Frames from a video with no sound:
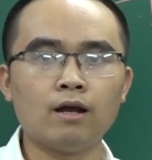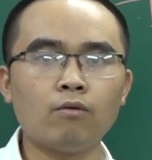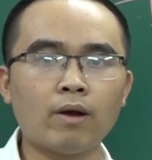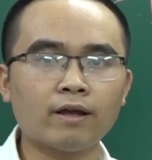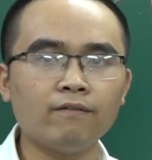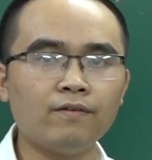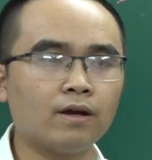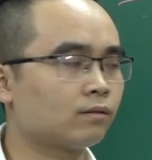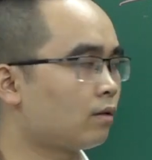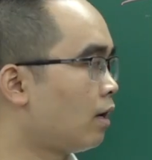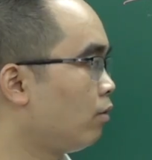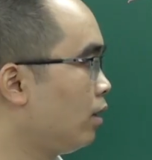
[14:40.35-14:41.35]
Ngoài cái
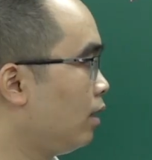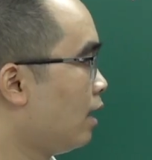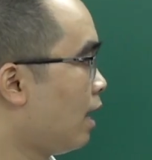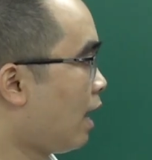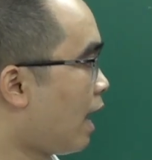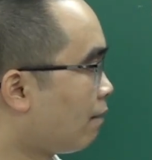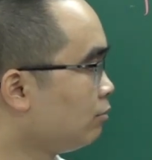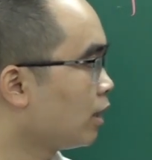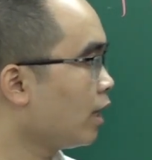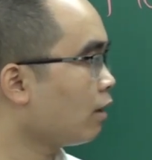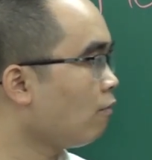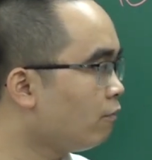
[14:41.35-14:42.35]
việc thầy Huy làm những
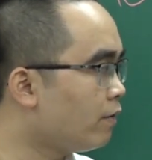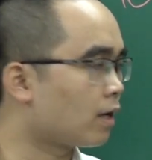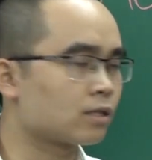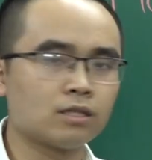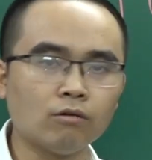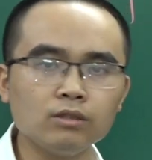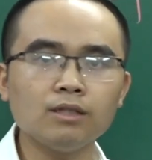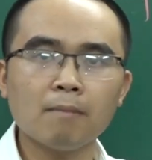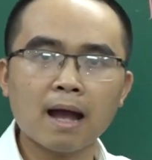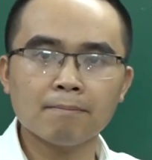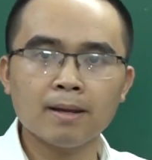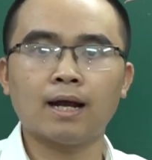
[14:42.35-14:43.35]
cái công việc giống như
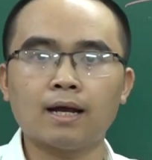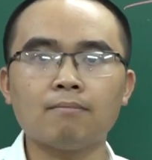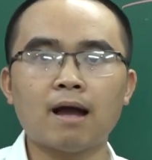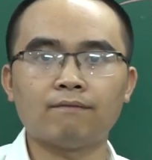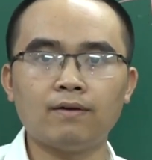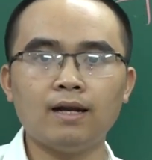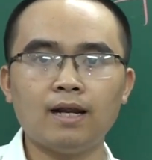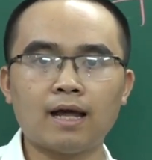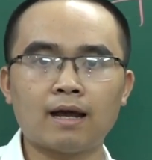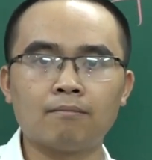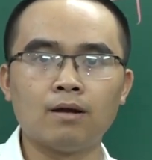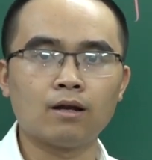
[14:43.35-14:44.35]
ba mẹ các bạn vẫn đi
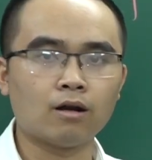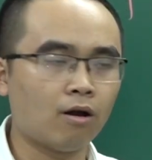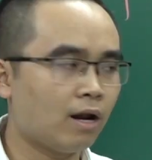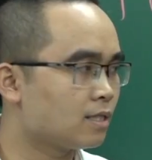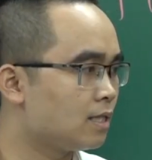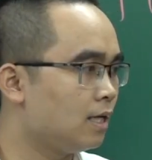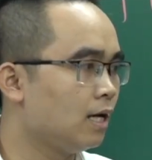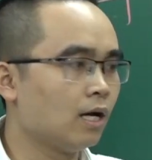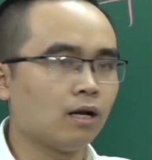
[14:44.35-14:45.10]
làm, đó là gì?